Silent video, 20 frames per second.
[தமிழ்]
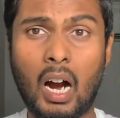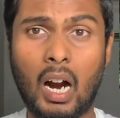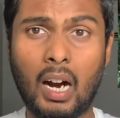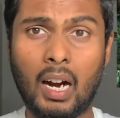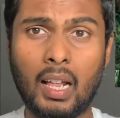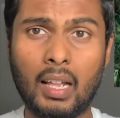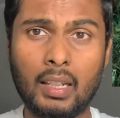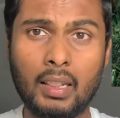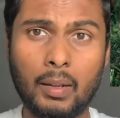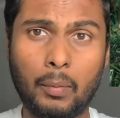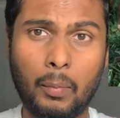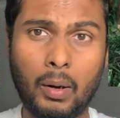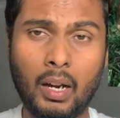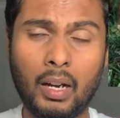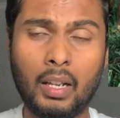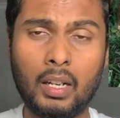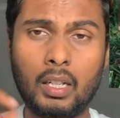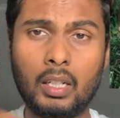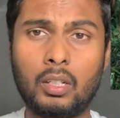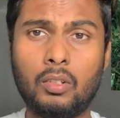ஆனால் இந்த
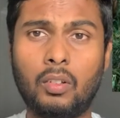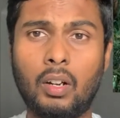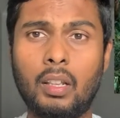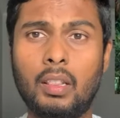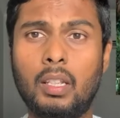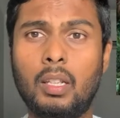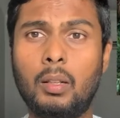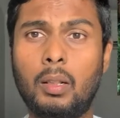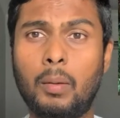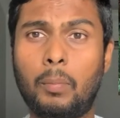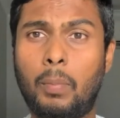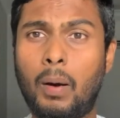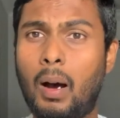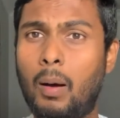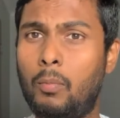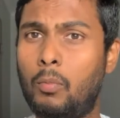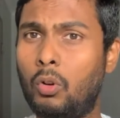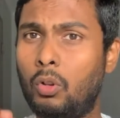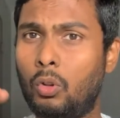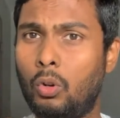மகனுக்கு வந்து இந்த
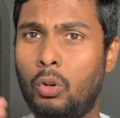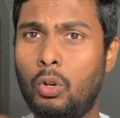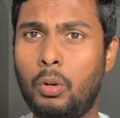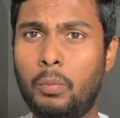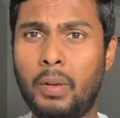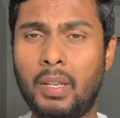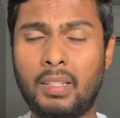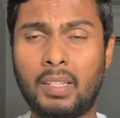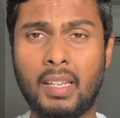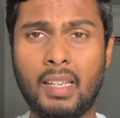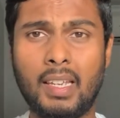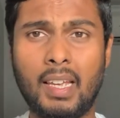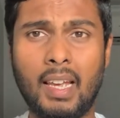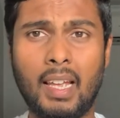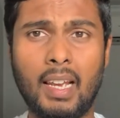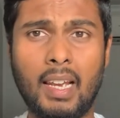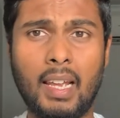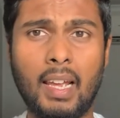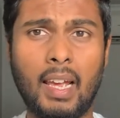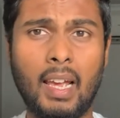பாம்பு வந்து ஒன்றுமே
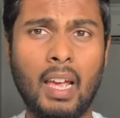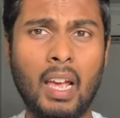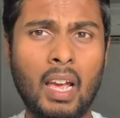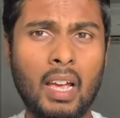செய்யலையே